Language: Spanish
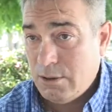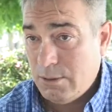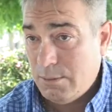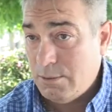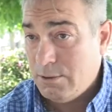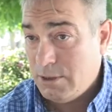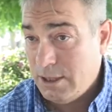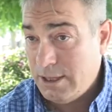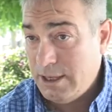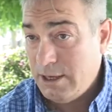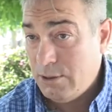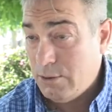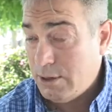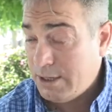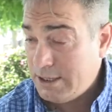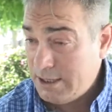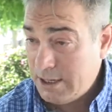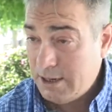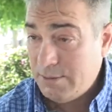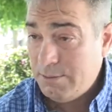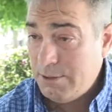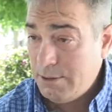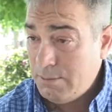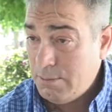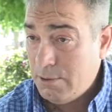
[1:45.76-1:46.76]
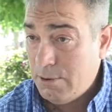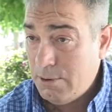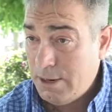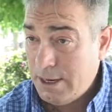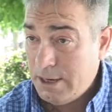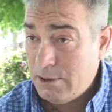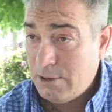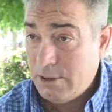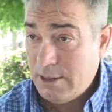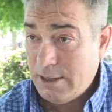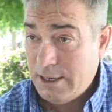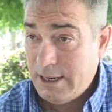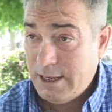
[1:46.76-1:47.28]
como te digo, ayer mismo
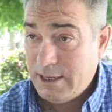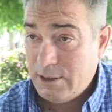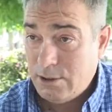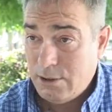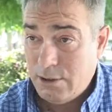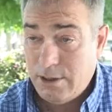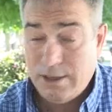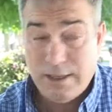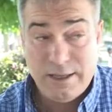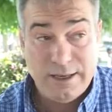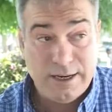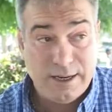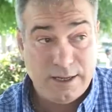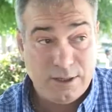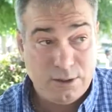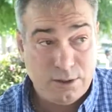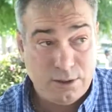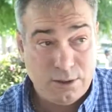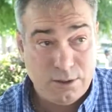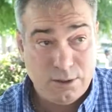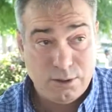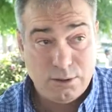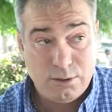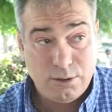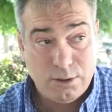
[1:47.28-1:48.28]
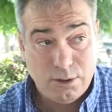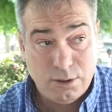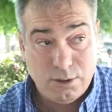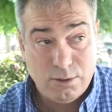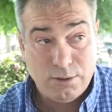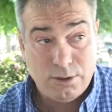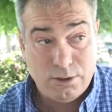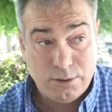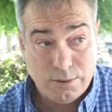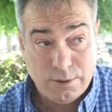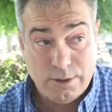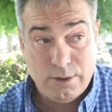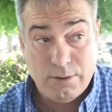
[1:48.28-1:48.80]
hablé con el director, el director no solo lo
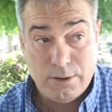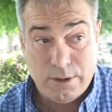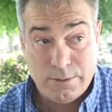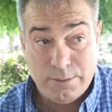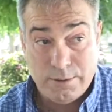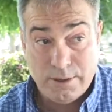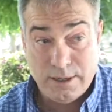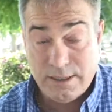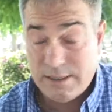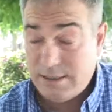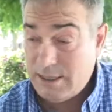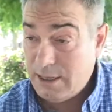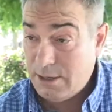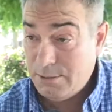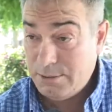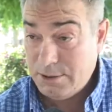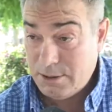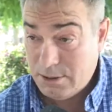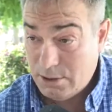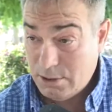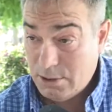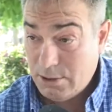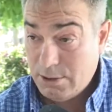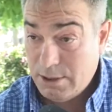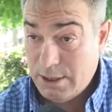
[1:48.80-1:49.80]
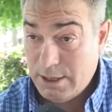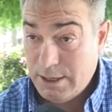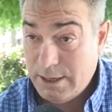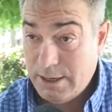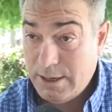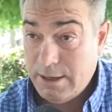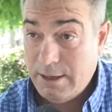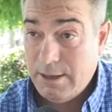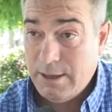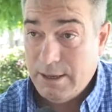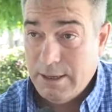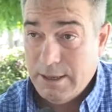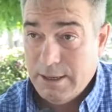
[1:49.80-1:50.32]
hizo evaluar por el servicio
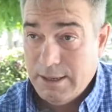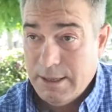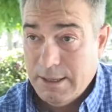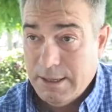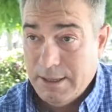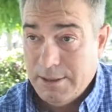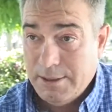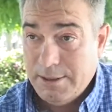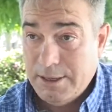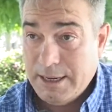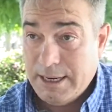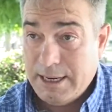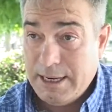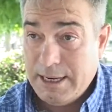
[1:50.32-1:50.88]
de, de